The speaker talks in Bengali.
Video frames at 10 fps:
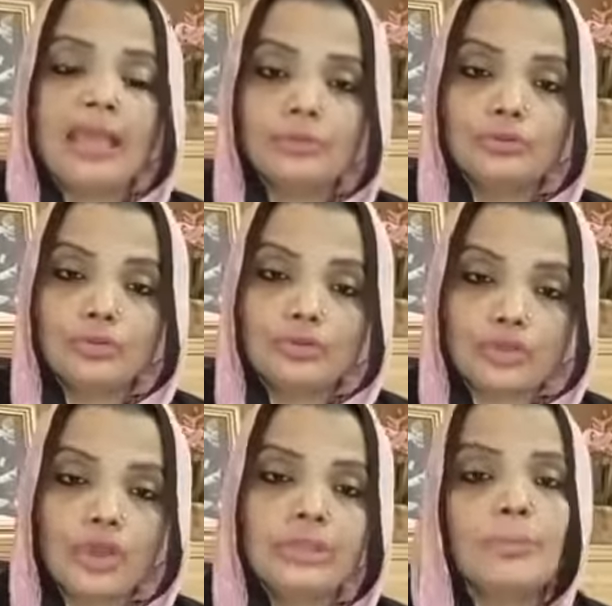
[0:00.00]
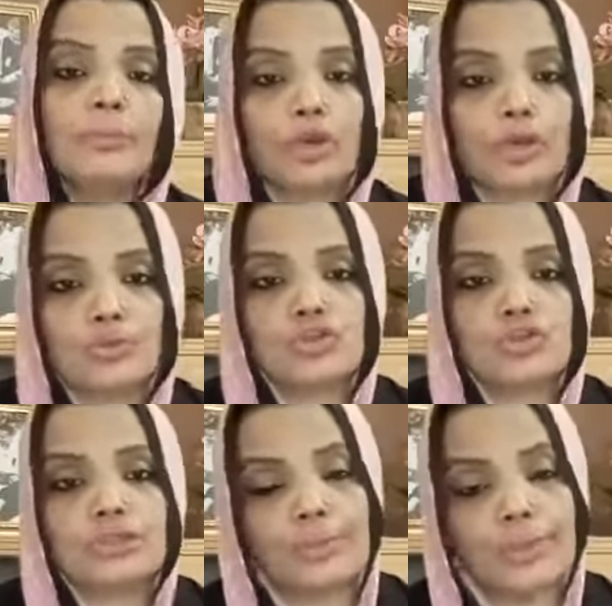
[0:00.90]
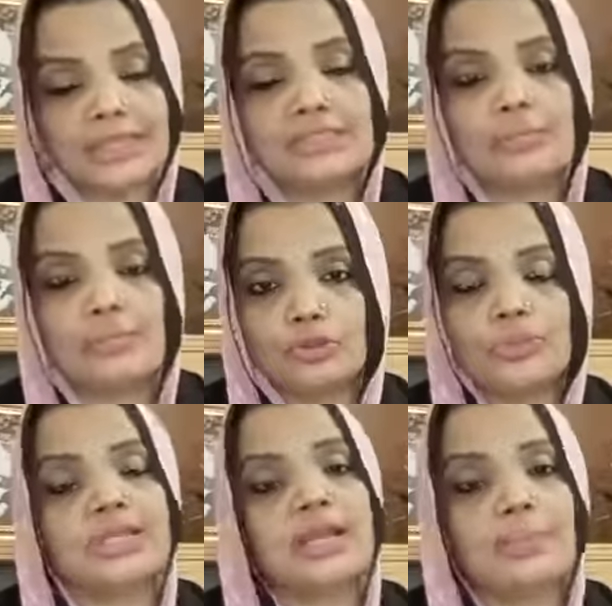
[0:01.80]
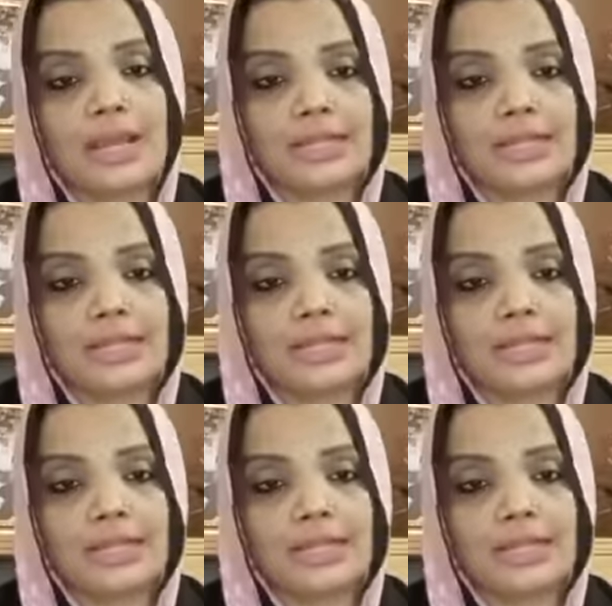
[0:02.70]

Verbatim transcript: আইনগত সহায়তা এবং পরামর্শ একটা পেজের মাধ্যমে সারা